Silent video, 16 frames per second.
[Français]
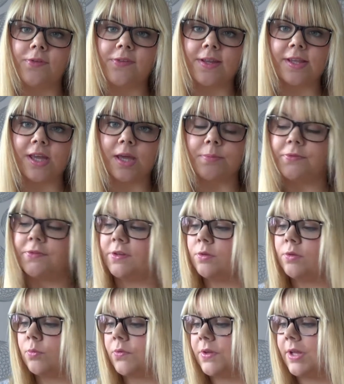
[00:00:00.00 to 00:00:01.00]
cette
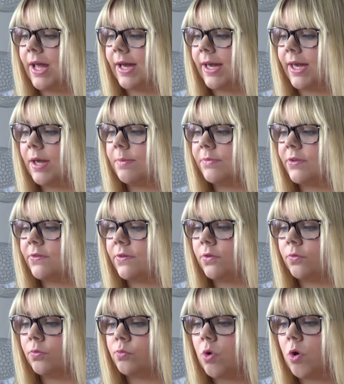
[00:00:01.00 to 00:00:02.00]
crème-ci, donc c'est la crème des
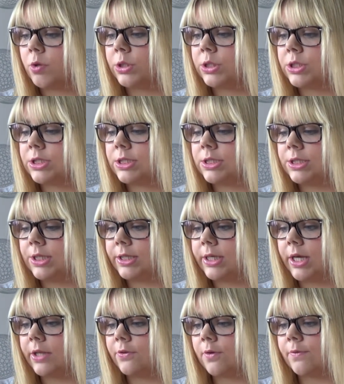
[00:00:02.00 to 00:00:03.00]
saisons enrichie
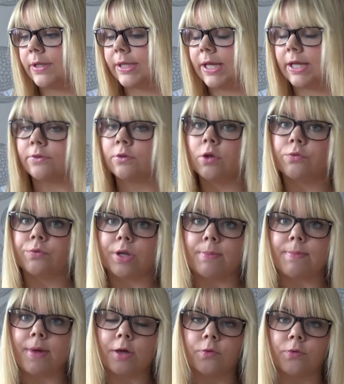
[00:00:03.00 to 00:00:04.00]
hydratant 24 heures de
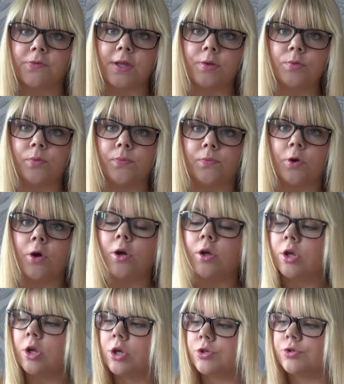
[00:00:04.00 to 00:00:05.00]
la marque
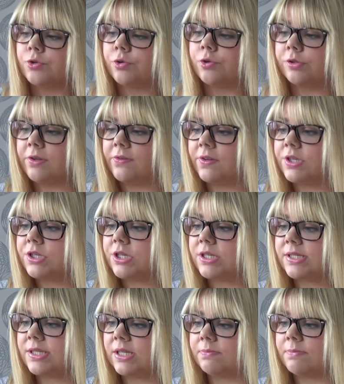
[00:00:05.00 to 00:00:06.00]
Sanoflore. Je connaissais
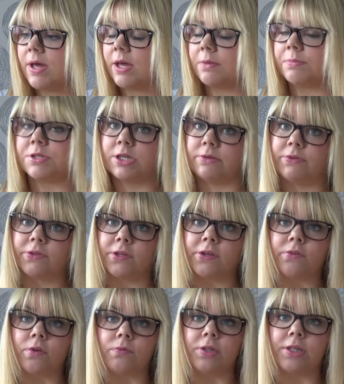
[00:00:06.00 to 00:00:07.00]
déjà cette marque mais j'avais
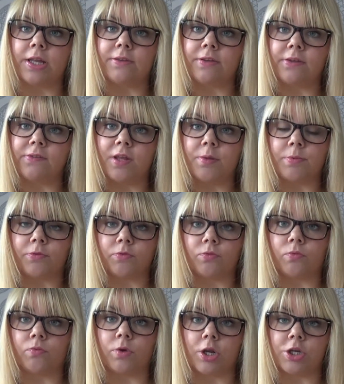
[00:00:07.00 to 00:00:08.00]
très envie de la tester parce
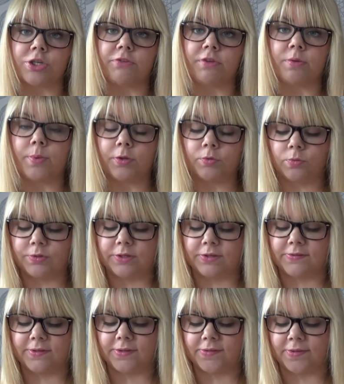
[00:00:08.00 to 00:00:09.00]
que voilà, j'avais pas trop
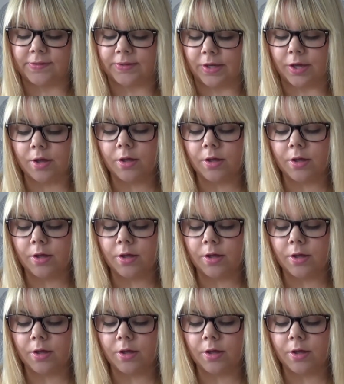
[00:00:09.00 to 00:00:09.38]
testé etc.